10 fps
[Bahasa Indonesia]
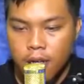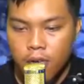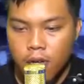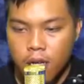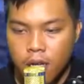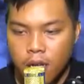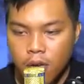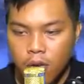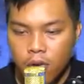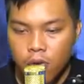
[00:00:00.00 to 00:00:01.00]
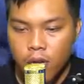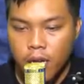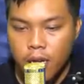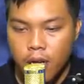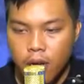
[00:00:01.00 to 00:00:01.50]
gua nggak
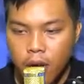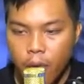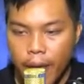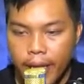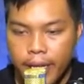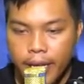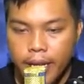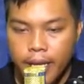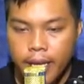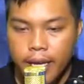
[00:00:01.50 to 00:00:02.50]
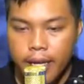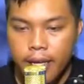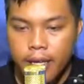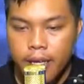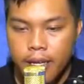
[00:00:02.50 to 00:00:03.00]
ngeluarin awakening lagi ya
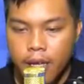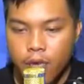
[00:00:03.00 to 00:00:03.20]
nih